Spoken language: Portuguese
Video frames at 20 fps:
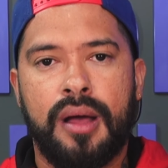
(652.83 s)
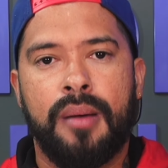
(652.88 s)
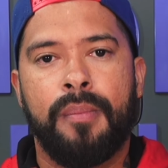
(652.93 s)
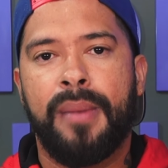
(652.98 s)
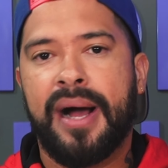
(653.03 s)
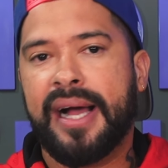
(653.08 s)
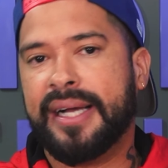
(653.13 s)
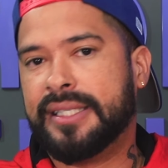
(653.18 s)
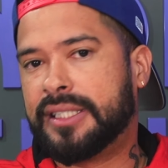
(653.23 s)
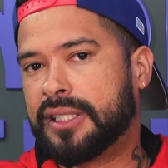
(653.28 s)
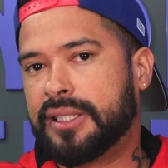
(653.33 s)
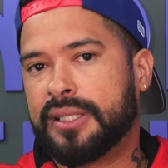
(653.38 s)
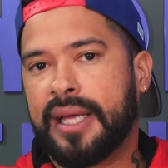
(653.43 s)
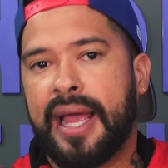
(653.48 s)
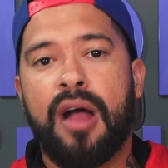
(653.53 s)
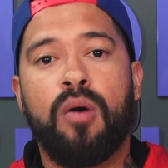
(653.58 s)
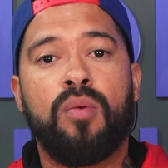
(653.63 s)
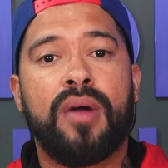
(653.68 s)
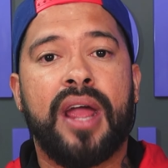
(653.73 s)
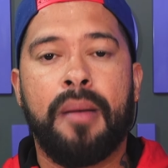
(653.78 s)
mas
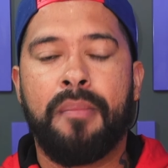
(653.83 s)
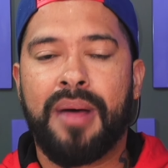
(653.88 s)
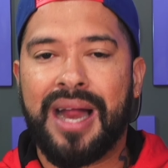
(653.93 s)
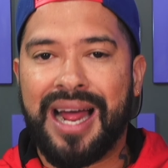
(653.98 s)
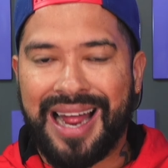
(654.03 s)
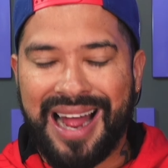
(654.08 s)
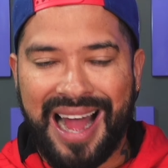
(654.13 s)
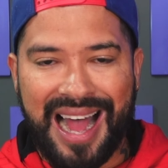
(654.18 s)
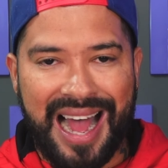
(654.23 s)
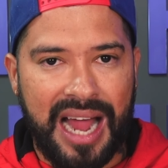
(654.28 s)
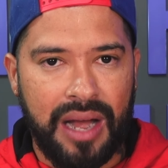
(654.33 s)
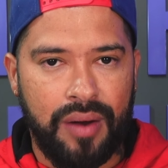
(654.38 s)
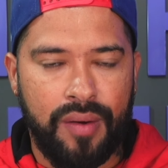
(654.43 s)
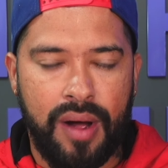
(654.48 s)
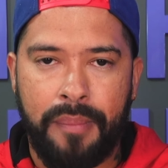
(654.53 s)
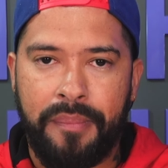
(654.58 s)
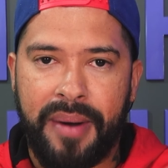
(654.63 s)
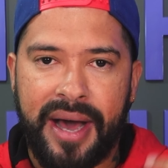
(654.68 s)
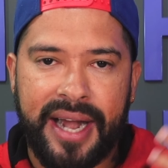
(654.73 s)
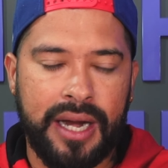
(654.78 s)
é um quebra-galho, é um
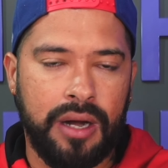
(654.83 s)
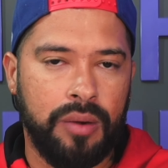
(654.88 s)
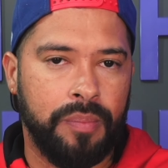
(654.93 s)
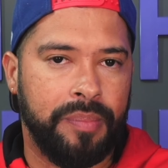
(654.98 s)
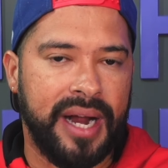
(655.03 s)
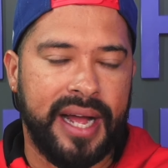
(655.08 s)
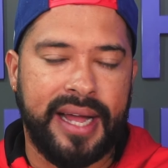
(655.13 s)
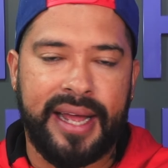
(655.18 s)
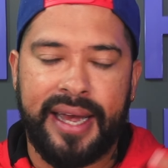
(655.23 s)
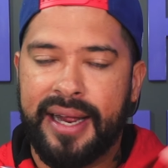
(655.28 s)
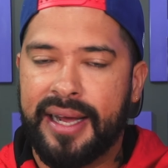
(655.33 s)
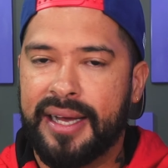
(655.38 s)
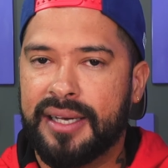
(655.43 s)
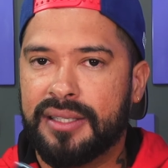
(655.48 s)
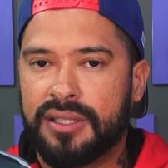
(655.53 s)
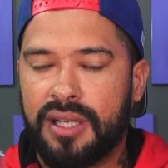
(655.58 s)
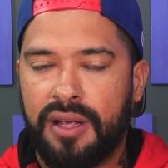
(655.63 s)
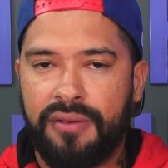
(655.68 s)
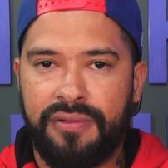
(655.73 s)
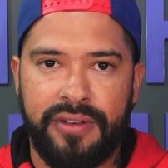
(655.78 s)
aparelho para
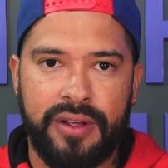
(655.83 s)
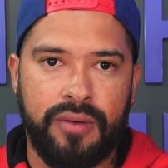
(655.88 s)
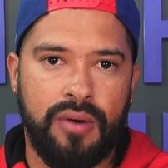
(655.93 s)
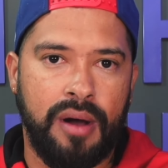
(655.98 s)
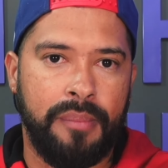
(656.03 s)
criança, enfim, um